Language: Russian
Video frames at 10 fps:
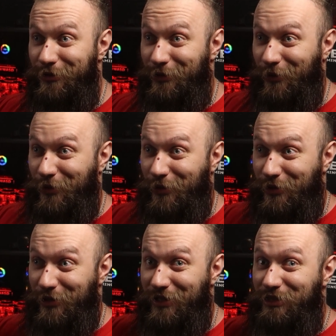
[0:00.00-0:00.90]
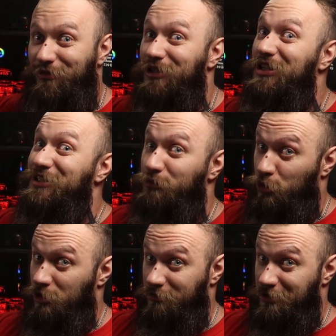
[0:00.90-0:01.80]
Но этого не
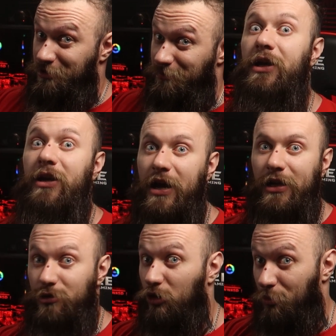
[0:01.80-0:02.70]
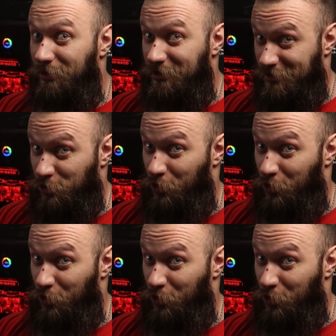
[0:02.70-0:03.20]
случилось. Игра Dolman, если